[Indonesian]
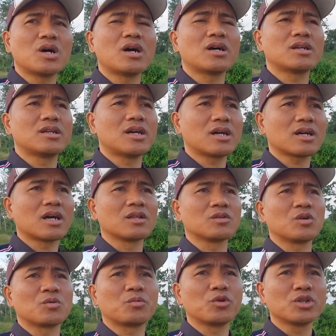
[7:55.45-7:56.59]
ada
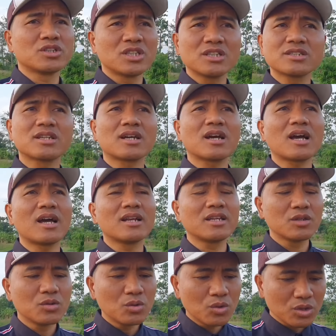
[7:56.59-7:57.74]
kantor polisi
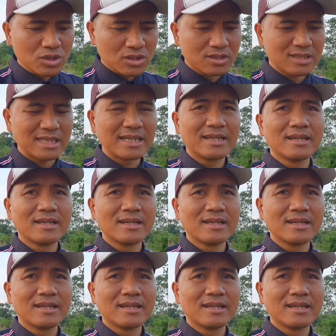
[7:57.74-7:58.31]
sekaligus